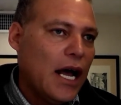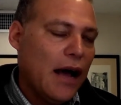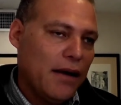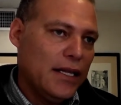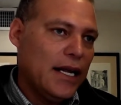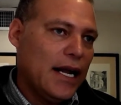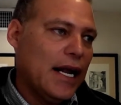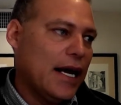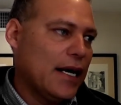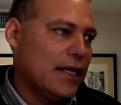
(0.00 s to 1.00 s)
abanderar
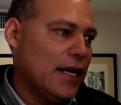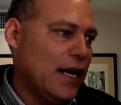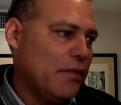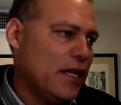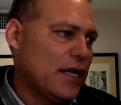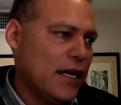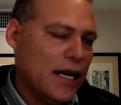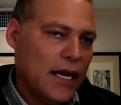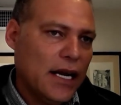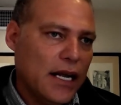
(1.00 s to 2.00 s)
la carretera mientras
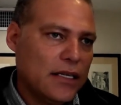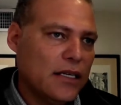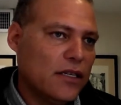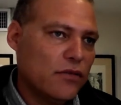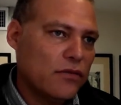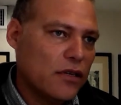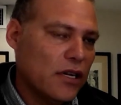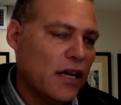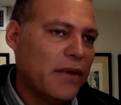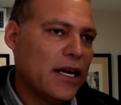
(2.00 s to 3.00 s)
llegan las
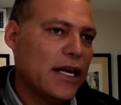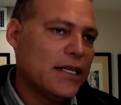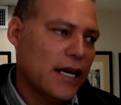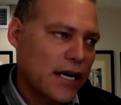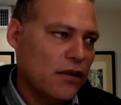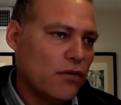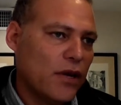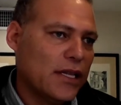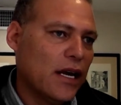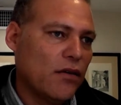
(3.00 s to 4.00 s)
instituciones de emergencia que ellos
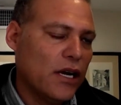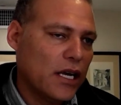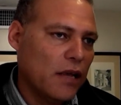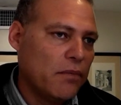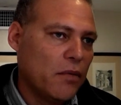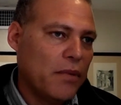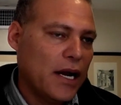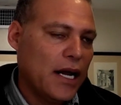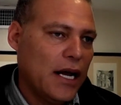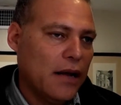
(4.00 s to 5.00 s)
cuentan con equipo
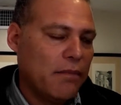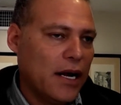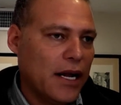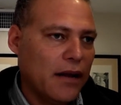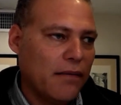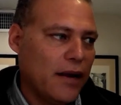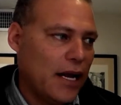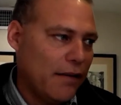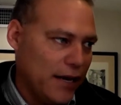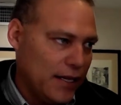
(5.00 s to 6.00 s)
para, para
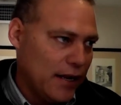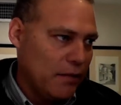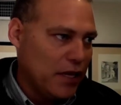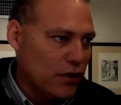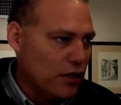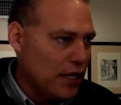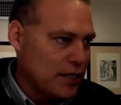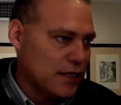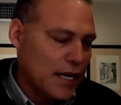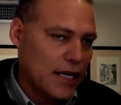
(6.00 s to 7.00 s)
abanderamiento de
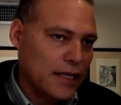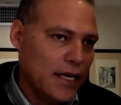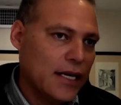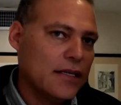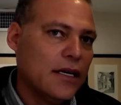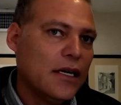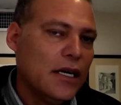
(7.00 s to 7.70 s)
las carreteras